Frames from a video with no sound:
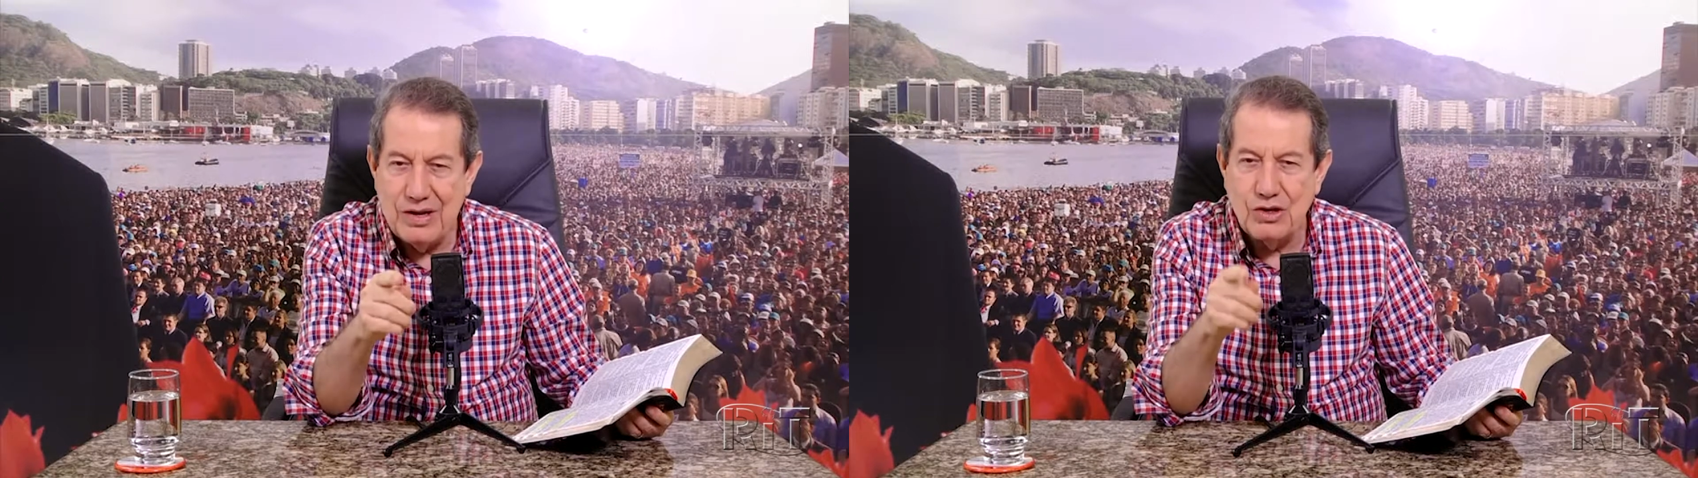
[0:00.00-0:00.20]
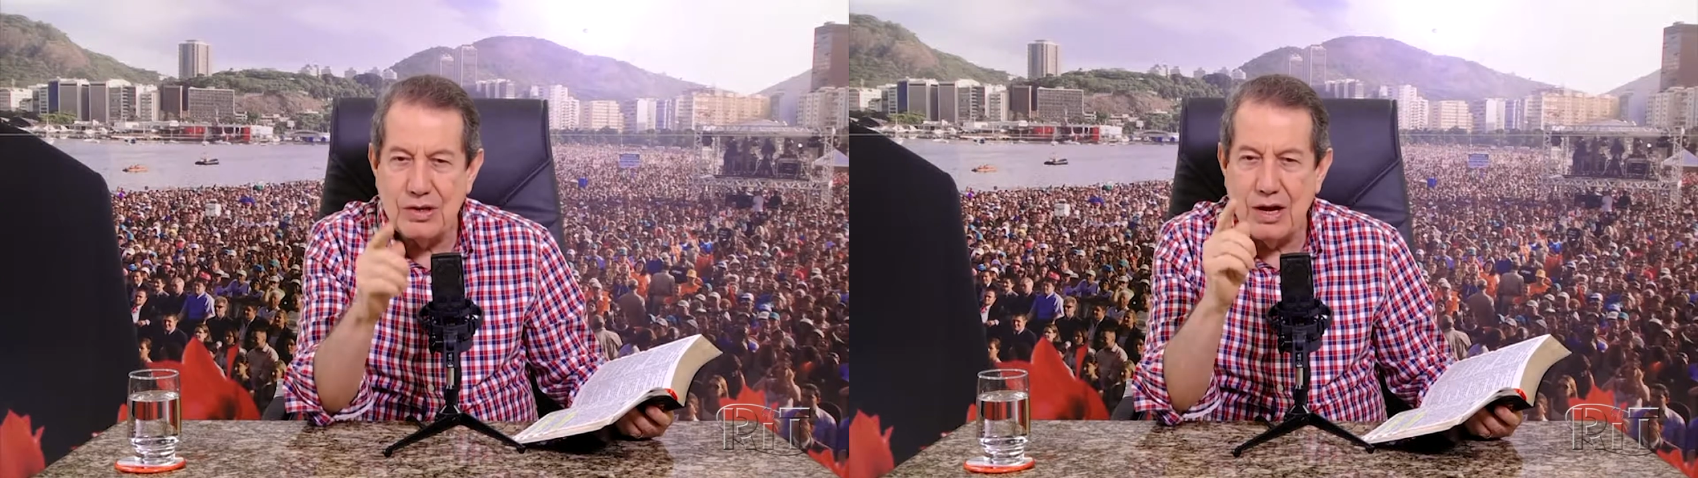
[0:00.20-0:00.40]

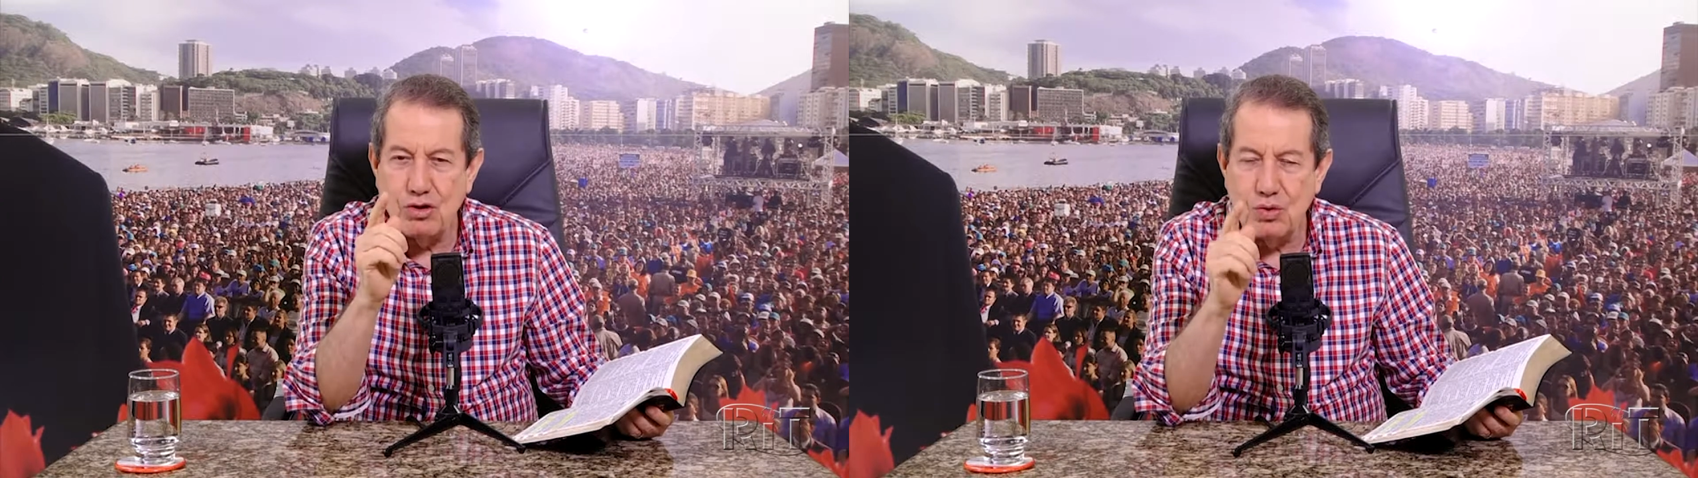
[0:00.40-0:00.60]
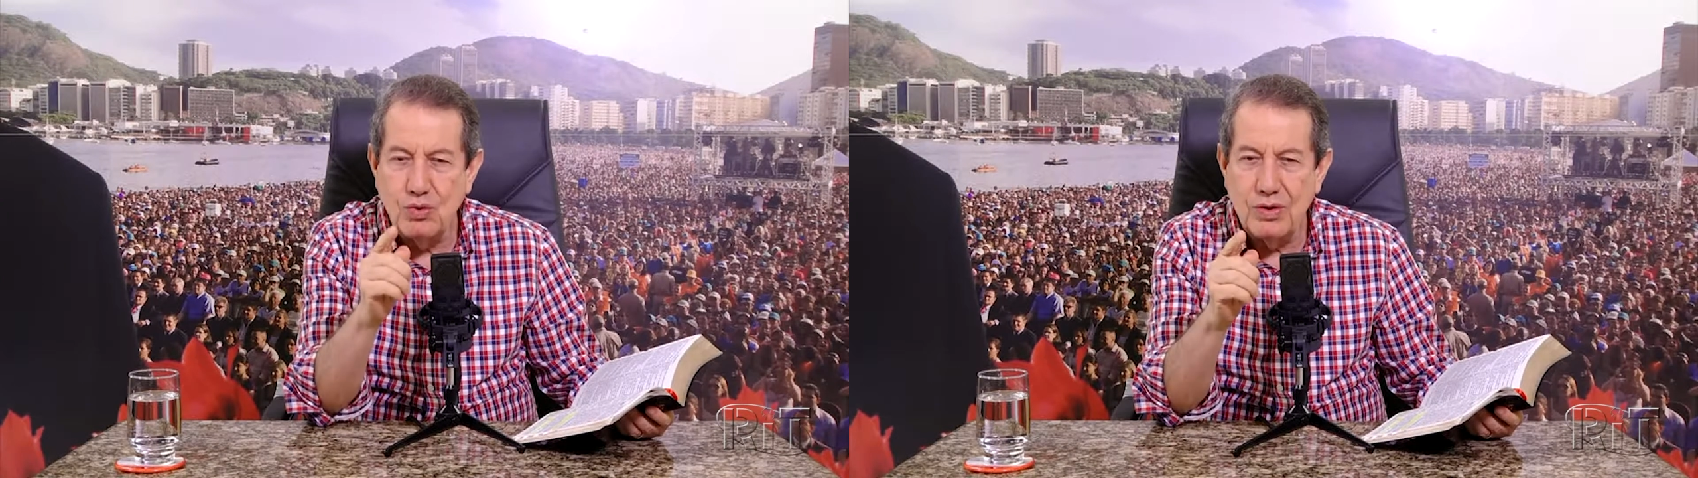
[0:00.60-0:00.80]
está
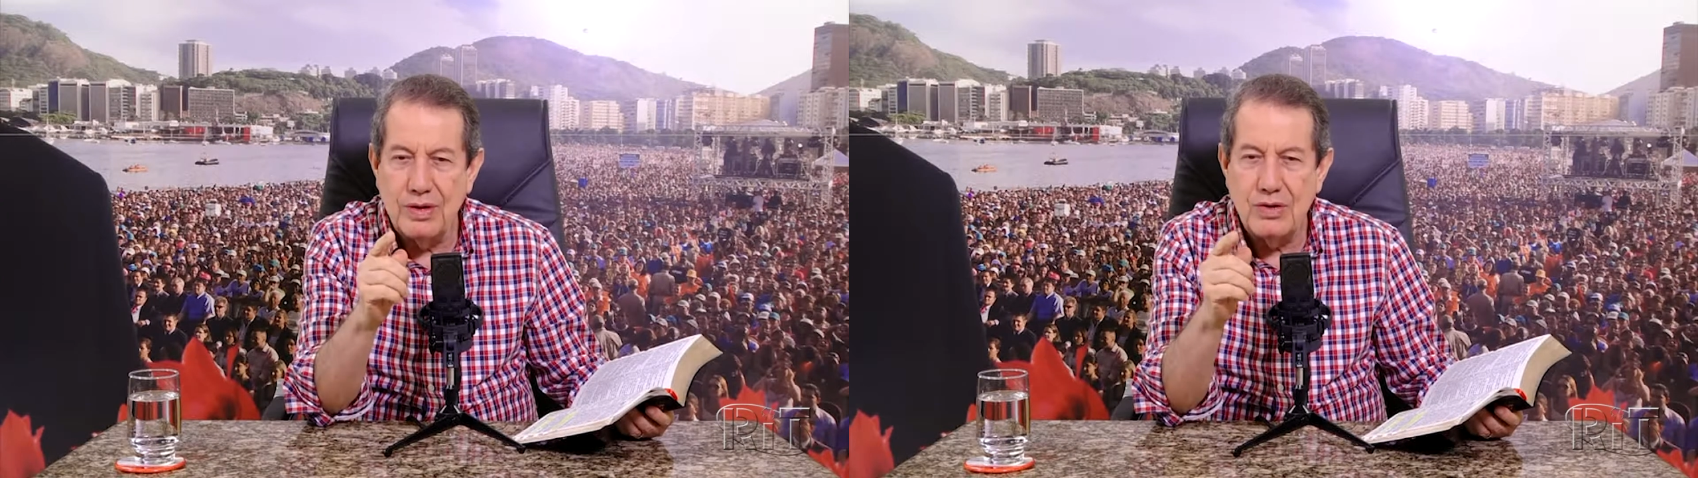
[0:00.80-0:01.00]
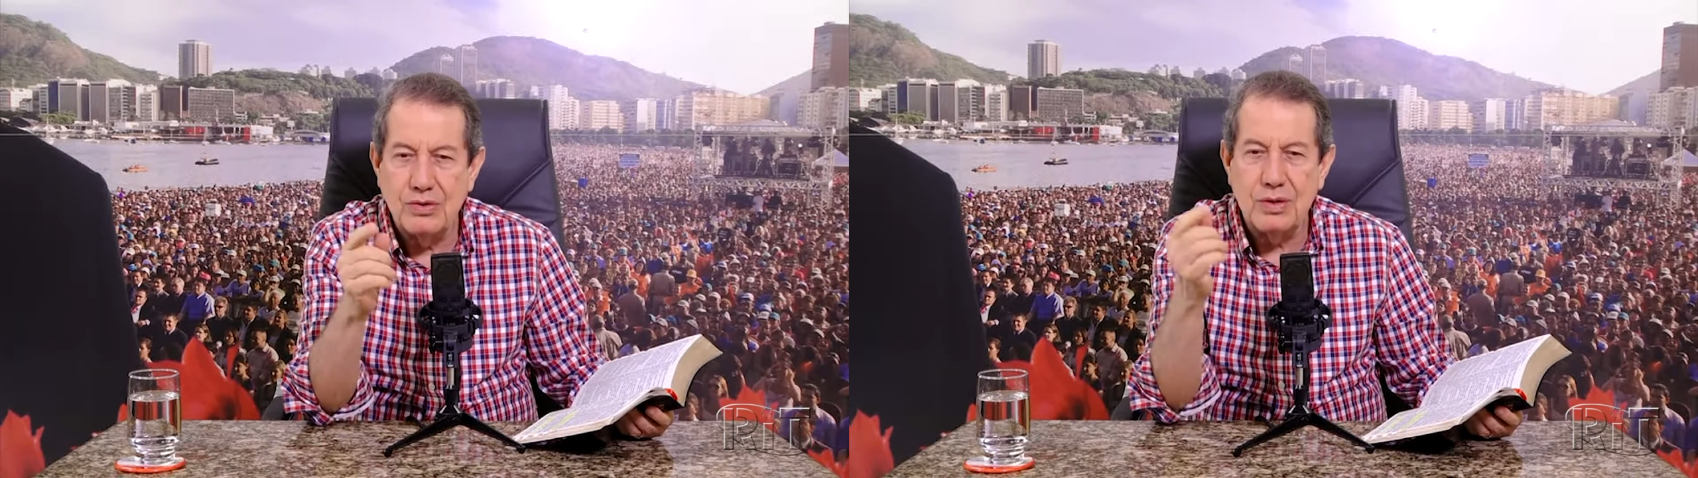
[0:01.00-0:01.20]
junto
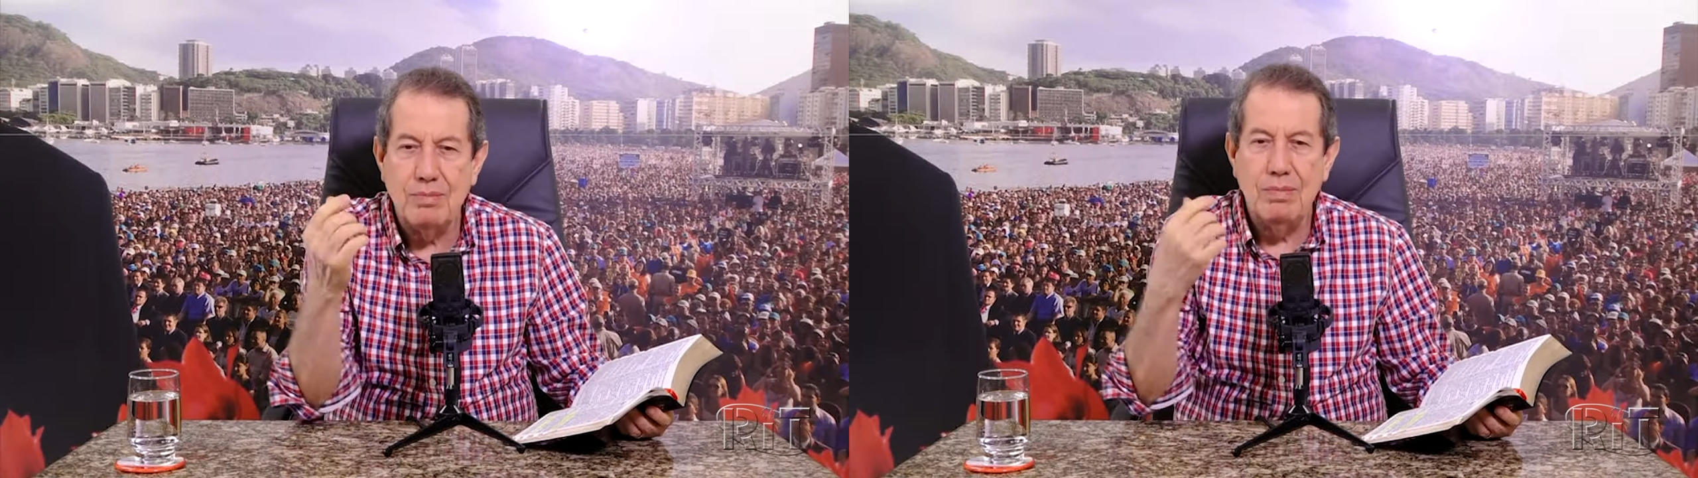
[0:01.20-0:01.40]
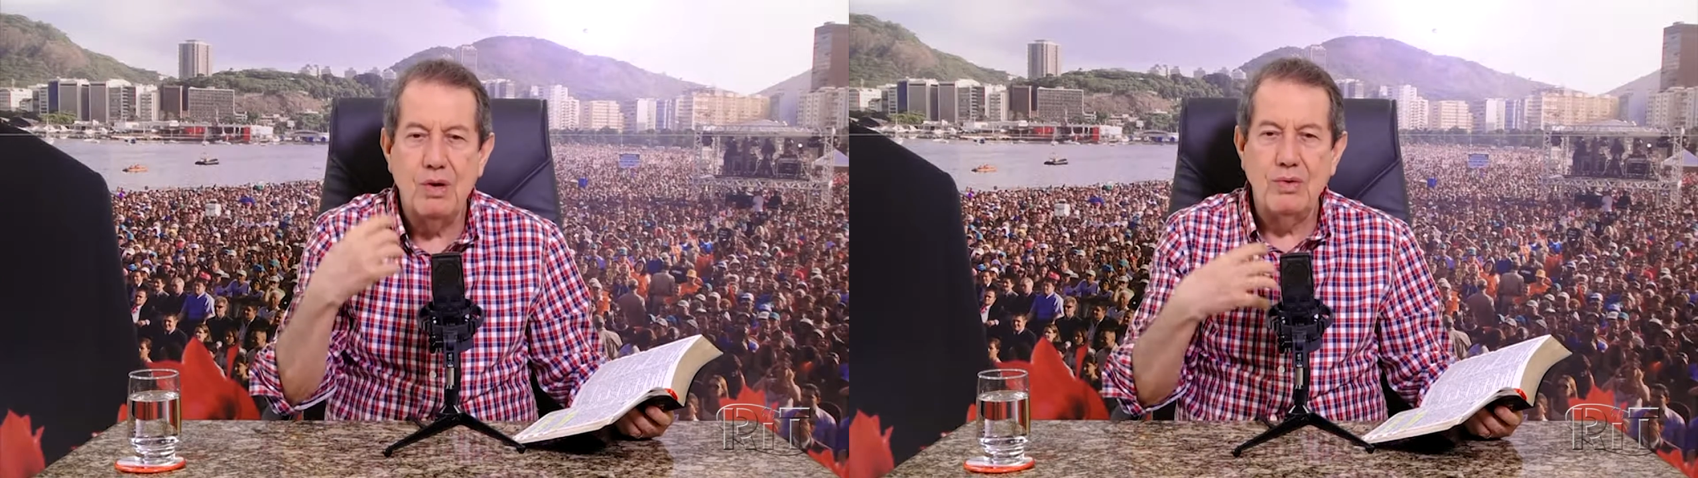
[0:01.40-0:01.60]
de ti,
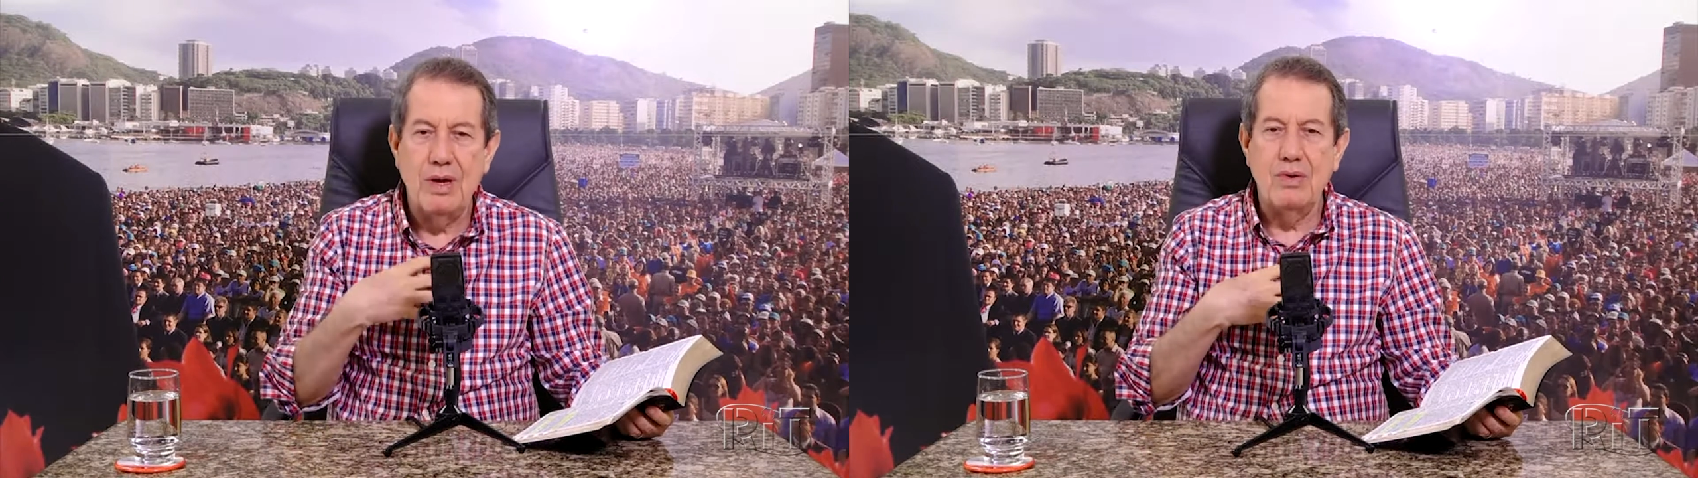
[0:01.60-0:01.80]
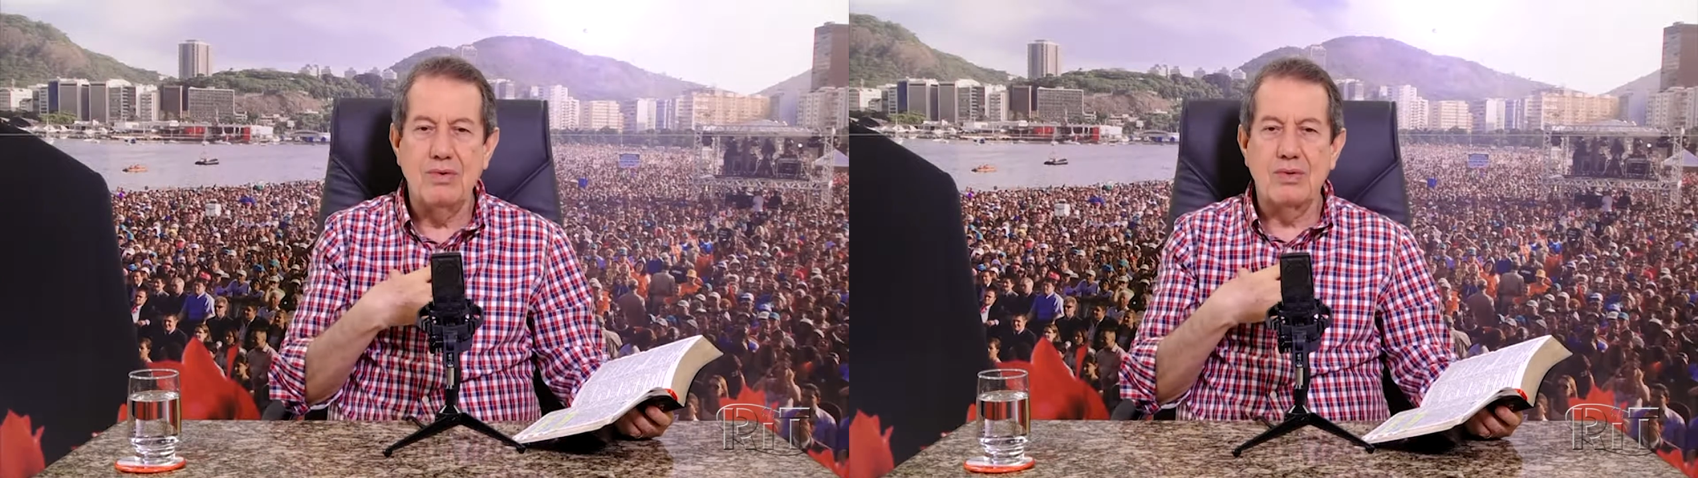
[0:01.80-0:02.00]
meu
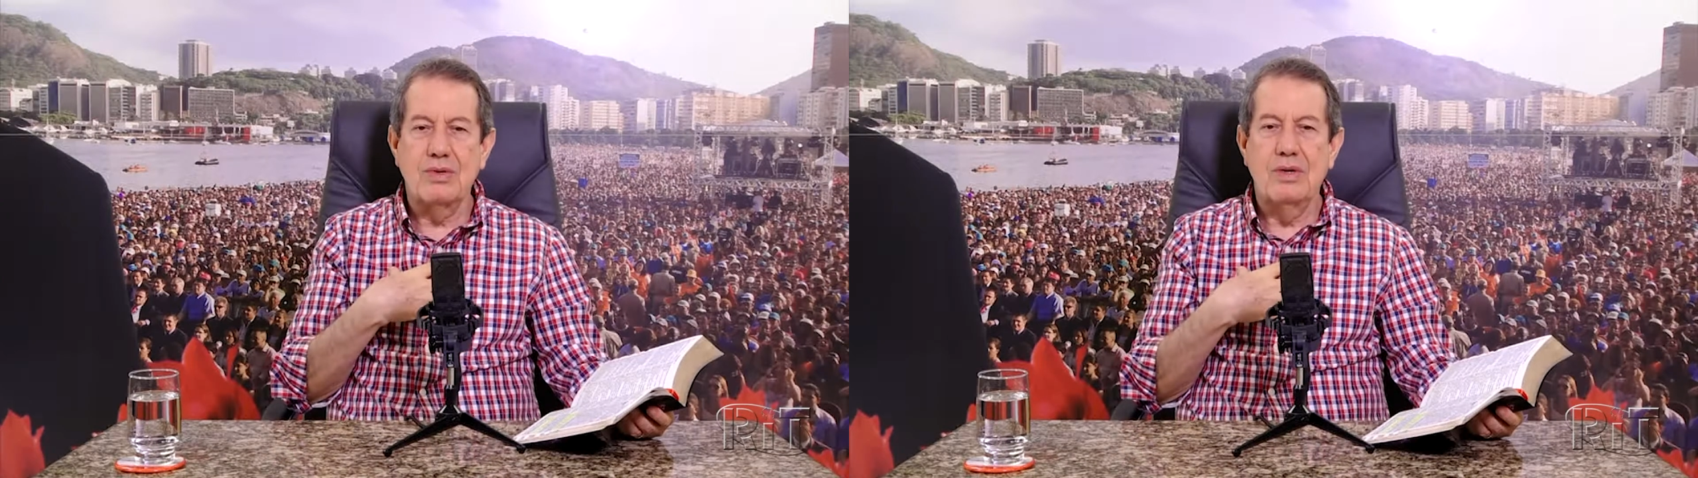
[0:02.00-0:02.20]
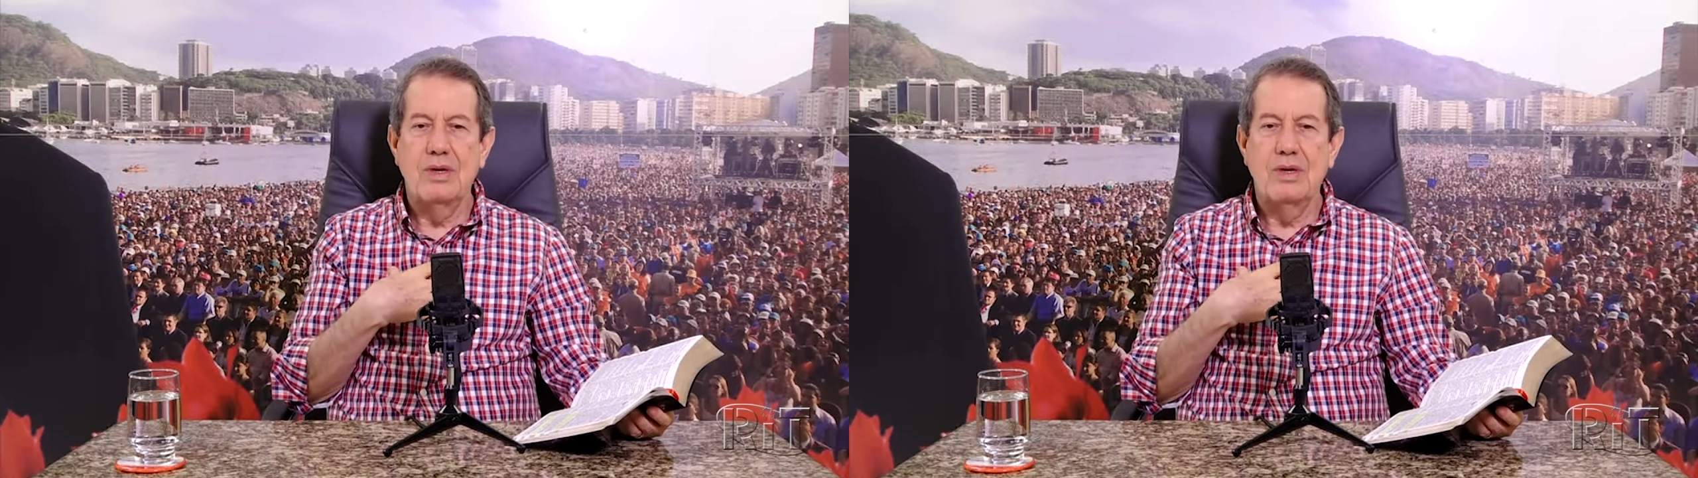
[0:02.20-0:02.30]
Deus